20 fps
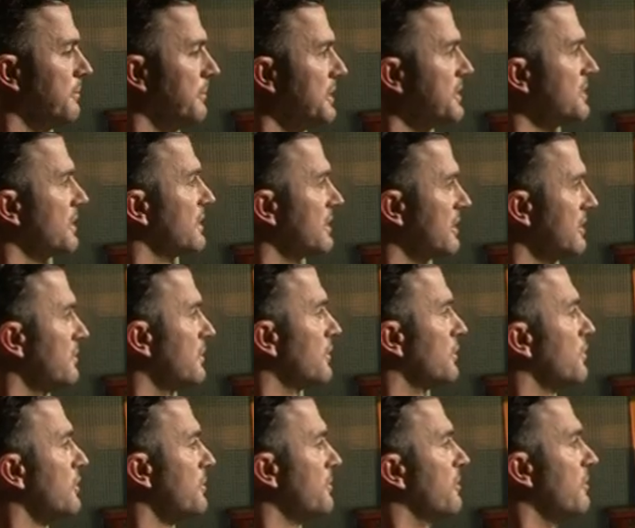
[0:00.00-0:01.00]
bycia tym,
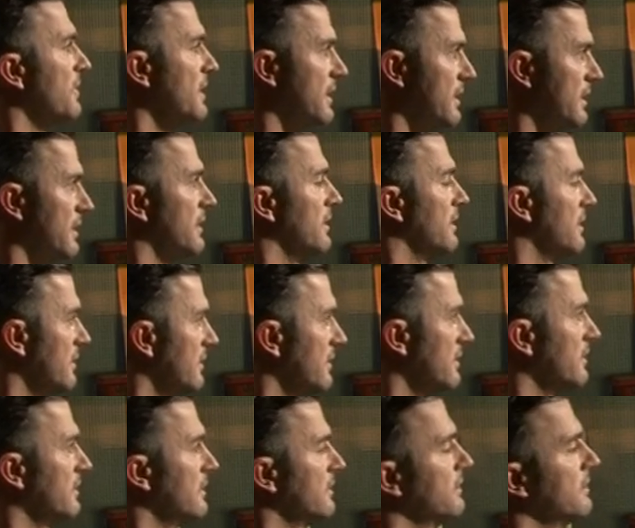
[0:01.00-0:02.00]
który pomaga mhm.
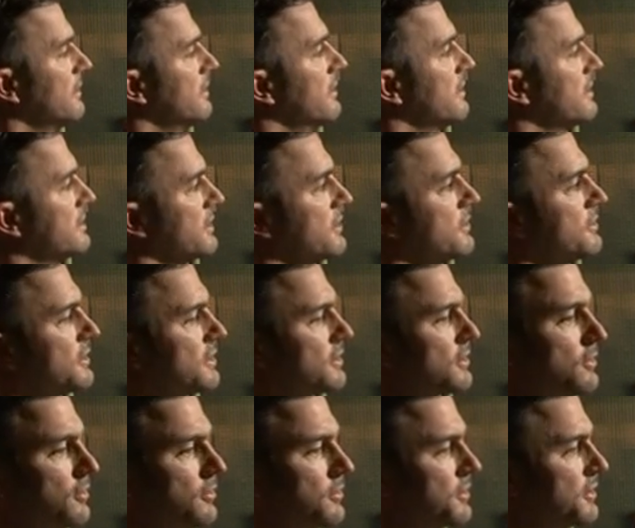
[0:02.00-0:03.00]
E, zarządzać
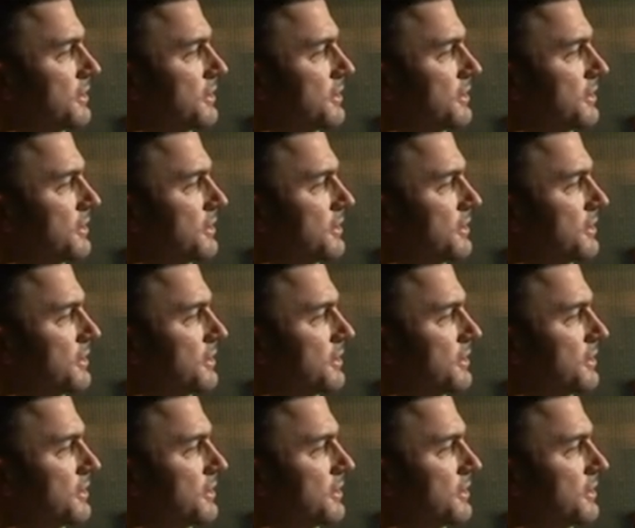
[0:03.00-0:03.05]
klub,